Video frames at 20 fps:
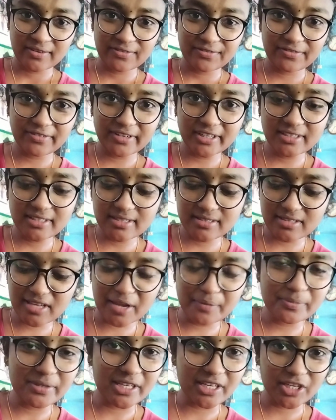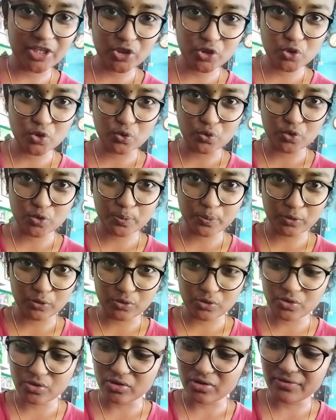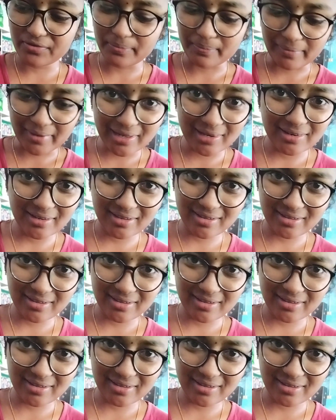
ఫర్ దిస్ ఐఎమ్ టేకింగ్ టూ స్పూన్స్ ఆఫ్ మిల్క్